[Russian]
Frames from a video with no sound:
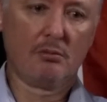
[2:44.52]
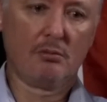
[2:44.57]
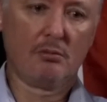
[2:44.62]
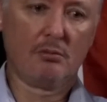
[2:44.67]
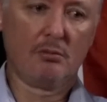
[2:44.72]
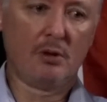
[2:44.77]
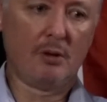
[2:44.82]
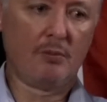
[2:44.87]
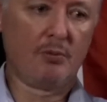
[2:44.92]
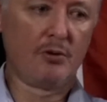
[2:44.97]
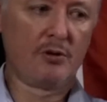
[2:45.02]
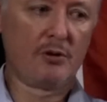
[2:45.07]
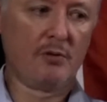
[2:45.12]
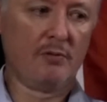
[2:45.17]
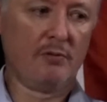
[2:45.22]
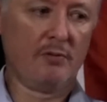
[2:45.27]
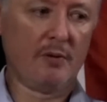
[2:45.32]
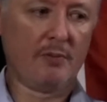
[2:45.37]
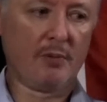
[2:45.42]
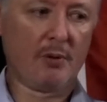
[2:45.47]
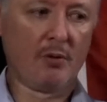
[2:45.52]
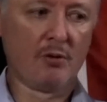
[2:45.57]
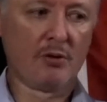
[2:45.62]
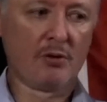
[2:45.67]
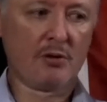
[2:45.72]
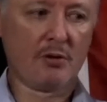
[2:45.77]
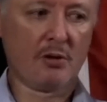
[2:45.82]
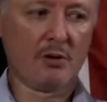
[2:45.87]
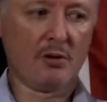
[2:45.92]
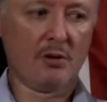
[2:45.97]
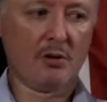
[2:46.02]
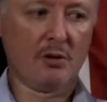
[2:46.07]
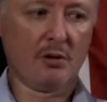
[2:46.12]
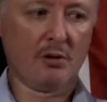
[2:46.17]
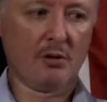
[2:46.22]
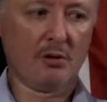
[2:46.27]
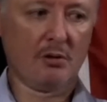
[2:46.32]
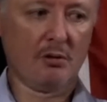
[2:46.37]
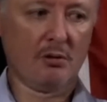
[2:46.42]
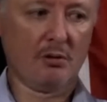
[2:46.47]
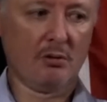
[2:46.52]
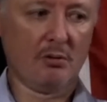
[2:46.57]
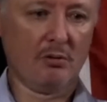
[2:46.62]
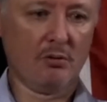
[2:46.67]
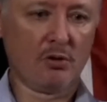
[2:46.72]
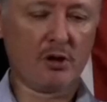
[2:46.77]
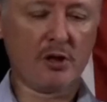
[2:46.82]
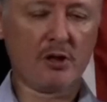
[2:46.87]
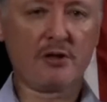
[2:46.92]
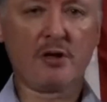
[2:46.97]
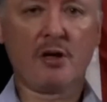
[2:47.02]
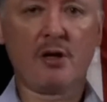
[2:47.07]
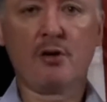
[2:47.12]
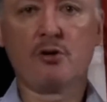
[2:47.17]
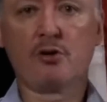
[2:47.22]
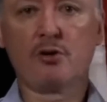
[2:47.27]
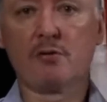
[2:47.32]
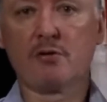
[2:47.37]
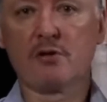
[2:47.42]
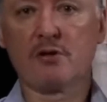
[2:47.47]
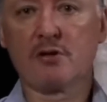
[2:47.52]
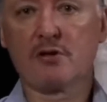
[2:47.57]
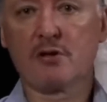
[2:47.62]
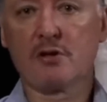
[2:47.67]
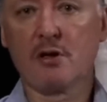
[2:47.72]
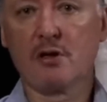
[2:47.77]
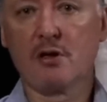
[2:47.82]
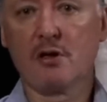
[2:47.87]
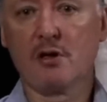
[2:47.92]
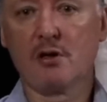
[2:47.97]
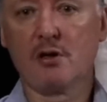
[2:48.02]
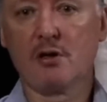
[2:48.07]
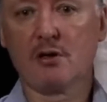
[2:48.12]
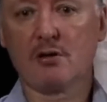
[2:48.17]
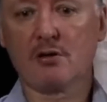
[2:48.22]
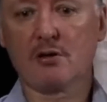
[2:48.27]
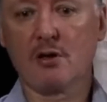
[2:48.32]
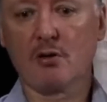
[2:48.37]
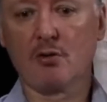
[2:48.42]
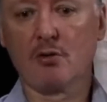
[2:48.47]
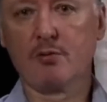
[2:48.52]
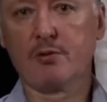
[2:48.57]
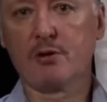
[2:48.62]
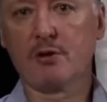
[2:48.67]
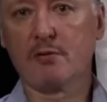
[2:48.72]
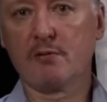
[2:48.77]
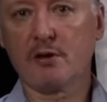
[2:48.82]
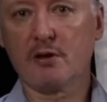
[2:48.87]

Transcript: Допустим, в вопросах ужасающего состояния с коррупцией